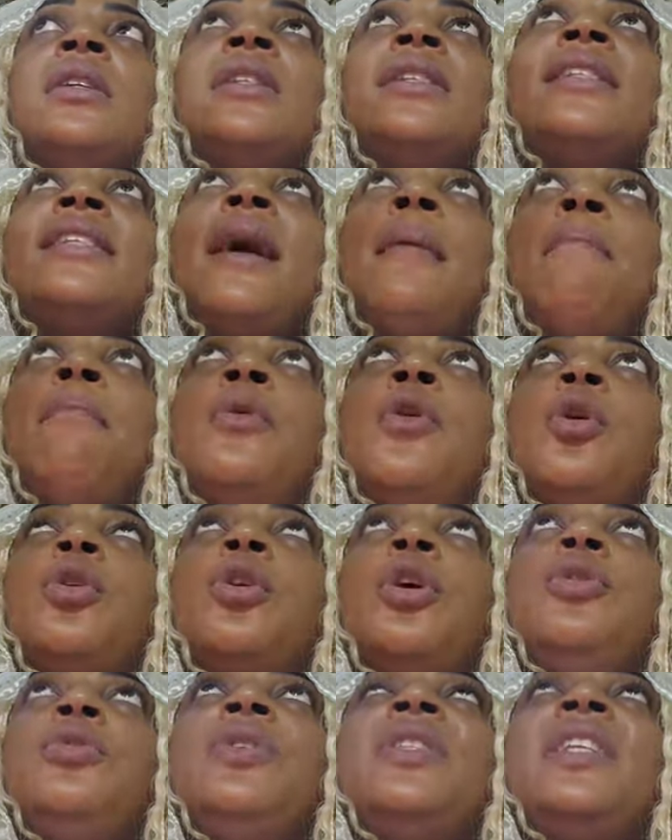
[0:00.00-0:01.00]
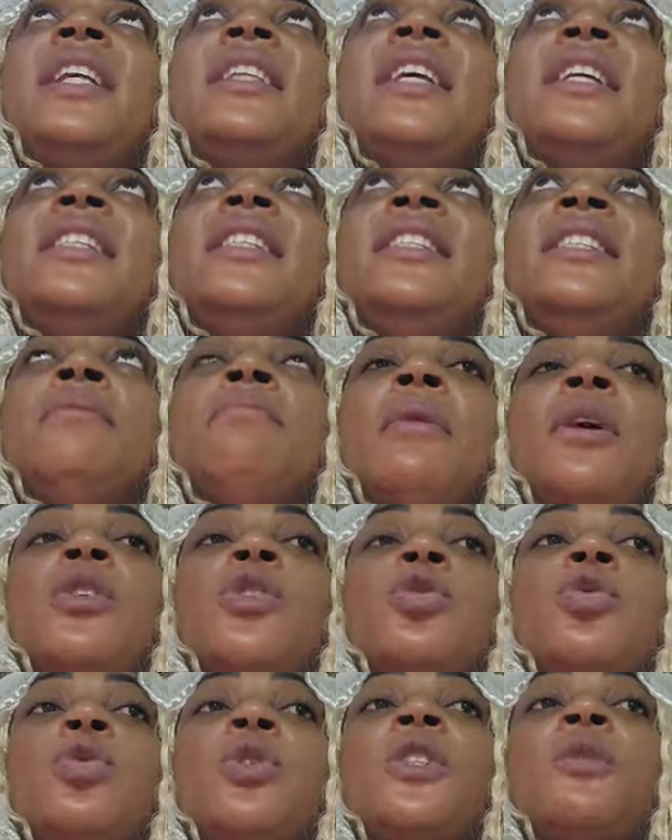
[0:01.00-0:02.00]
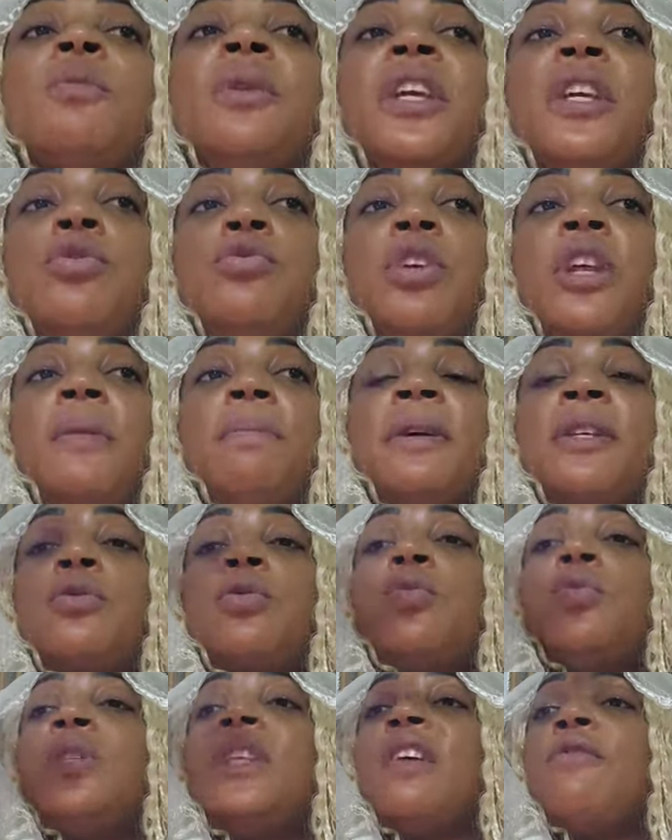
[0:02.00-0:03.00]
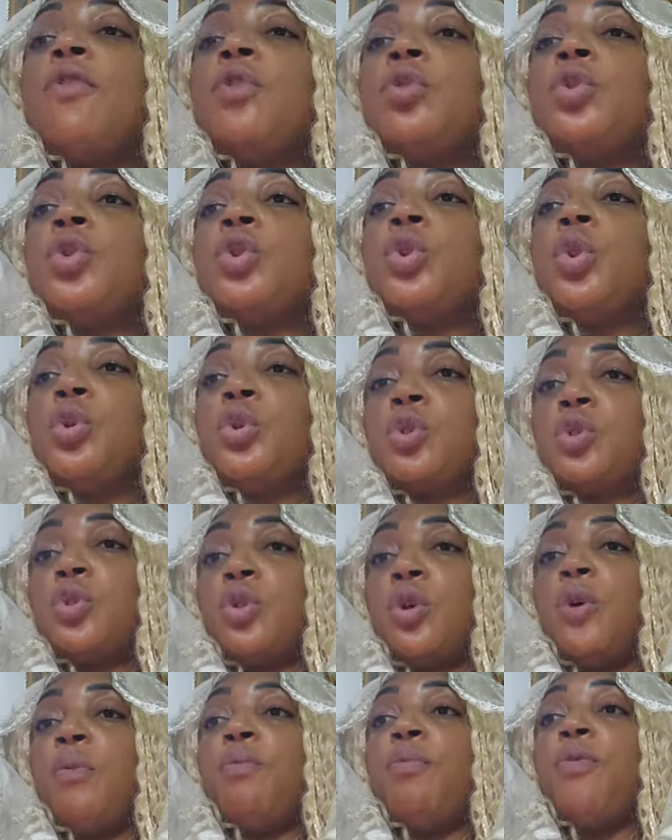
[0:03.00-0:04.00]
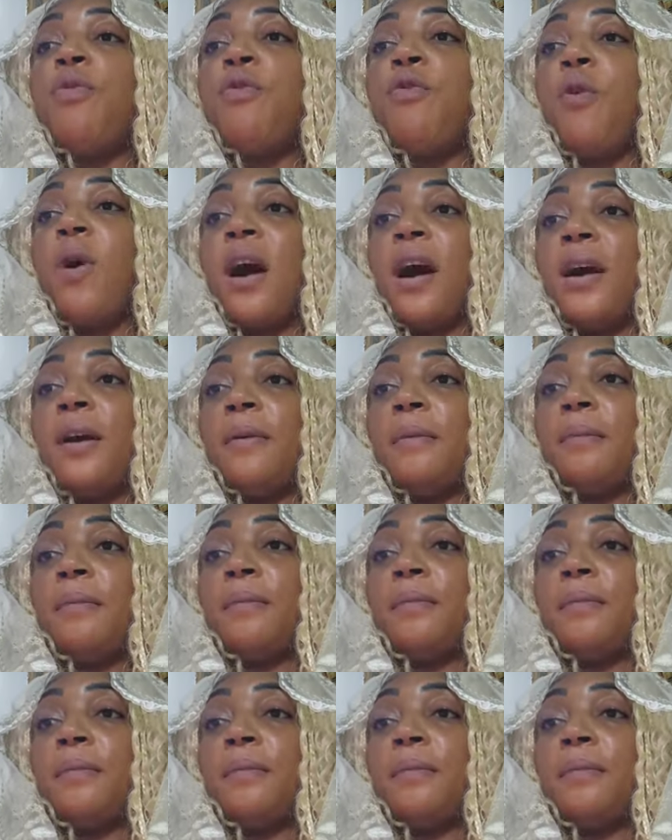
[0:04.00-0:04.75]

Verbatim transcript: ça bloque une certaine dimension spirituelle. Parce que nous avons tous un pouvoir.